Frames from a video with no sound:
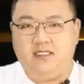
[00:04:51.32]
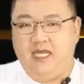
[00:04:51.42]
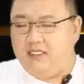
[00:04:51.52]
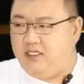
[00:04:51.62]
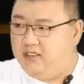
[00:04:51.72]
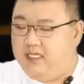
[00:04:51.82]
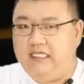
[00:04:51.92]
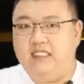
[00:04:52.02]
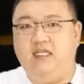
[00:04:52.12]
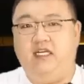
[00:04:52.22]
嘉庆这
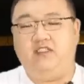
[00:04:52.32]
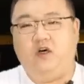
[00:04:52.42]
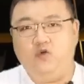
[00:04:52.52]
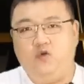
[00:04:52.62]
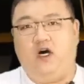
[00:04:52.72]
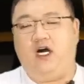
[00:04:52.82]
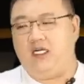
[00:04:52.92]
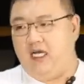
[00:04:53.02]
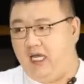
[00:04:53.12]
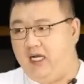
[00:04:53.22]
一系列操作
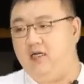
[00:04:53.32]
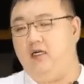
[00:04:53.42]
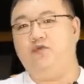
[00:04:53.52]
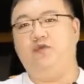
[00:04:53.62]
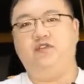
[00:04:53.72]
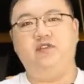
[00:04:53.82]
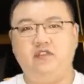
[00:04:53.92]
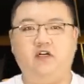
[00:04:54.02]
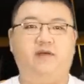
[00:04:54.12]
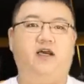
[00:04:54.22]
啊，看上去
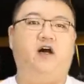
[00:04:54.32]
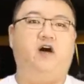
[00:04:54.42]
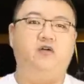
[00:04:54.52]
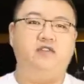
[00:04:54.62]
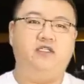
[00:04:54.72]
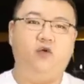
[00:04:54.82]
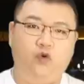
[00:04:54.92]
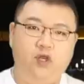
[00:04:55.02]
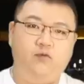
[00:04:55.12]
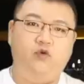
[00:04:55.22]
特别好，那他
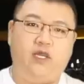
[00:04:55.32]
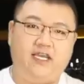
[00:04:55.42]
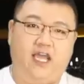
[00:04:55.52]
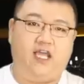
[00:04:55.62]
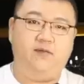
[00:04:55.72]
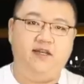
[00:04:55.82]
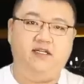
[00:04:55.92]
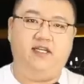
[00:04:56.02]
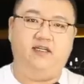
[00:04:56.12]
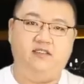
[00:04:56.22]
会不会改变
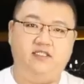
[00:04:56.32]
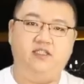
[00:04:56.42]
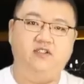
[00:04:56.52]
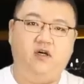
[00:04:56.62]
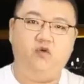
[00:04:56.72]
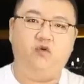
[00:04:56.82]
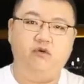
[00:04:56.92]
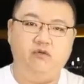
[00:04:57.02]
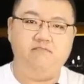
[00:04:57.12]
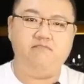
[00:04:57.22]
这个清朝
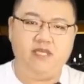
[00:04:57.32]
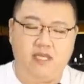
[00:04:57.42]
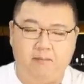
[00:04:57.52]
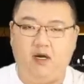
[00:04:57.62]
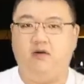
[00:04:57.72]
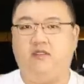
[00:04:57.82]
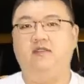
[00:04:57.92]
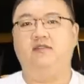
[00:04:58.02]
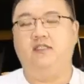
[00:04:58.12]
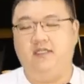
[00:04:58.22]
官员的面貌呢？
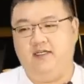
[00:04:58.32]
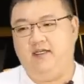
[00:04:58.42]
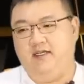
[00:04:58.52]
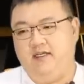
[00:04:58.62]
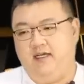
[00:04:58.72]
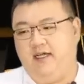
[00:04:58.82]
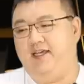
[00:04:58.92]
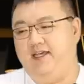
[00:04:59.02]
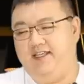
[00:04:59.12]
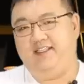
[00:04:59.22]
哎，
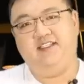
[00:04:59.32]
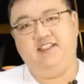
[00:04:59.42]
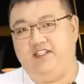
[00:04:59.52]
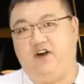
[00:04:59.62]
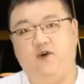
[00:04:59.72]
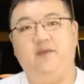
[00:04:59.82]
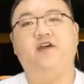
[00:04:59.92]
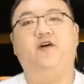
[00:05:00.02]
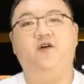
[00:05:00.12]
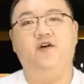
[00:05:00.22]
一点都没
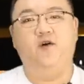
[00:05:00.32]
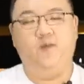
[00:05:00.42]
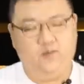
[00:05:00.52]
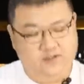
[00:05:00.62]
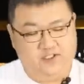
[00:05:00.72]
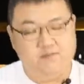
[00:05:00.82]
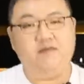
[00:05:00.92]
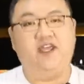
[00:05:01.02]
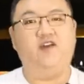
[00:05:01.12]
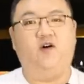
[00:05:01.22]
有，不仅
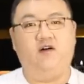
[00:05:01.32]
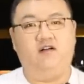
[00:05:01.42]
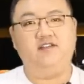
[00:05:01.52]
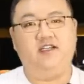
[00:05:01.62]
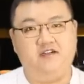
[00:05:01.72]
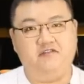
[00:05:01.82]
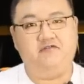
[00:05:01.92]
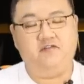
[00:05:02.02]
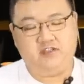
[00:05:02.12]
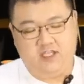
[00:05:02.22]
没有，而且这
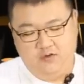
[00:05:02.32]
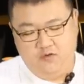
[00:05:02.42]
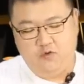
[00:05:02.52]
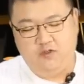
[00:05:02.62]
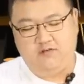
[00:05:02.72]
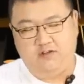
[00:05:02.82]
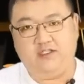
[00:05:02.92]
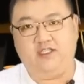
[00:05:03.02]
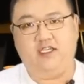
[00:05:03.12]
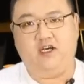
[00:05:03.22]
贪污的
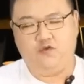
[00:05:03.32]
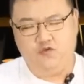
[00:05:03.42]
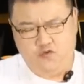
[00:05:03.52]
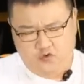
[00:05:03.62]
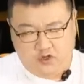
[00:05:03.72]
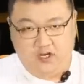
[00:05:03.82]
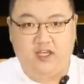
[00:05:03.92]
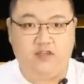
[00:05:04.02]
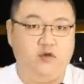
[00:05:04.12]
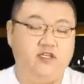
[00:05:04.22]
问题啊越
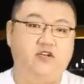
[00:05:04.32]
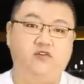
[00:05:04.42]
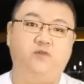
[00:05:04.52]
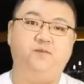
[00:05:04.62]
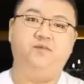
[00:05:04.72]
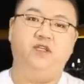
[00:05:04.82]
来越严重。